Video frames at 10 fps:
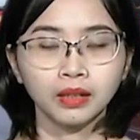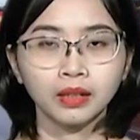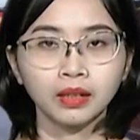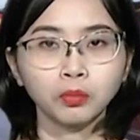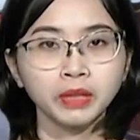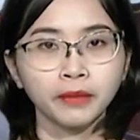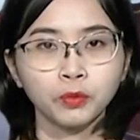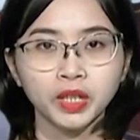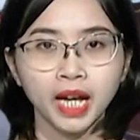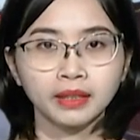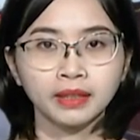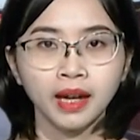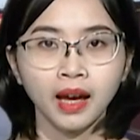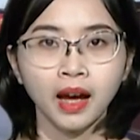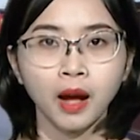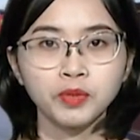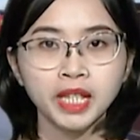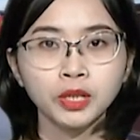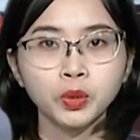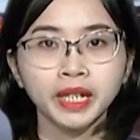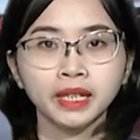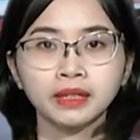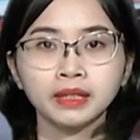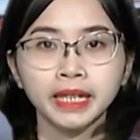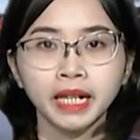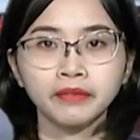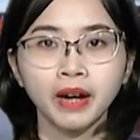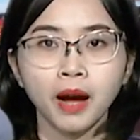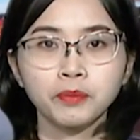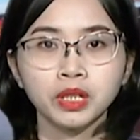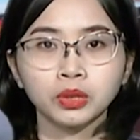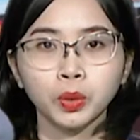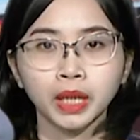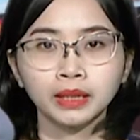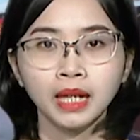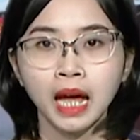Không thể phủ nhận, học trên truyền hình Hưng Yên và học trực tuyến